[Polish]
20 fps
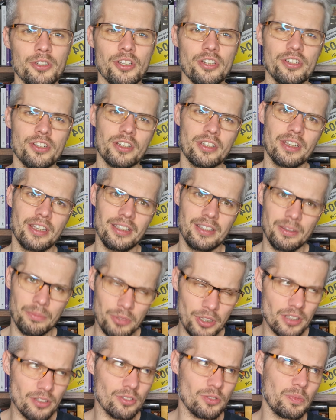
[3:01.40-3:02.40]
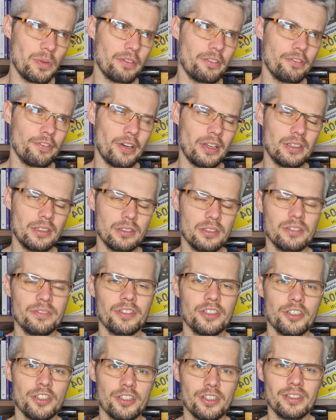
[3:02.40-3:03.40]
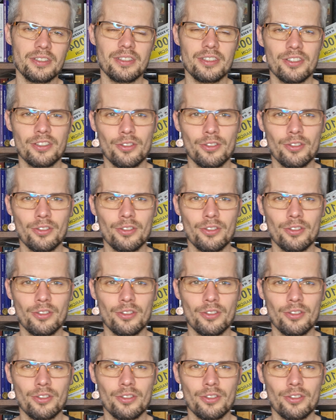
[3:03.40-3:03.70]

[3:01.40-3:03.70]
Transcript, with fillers: myślę, że kiedy mnie to sprawi frajdę, to jest większa szansa,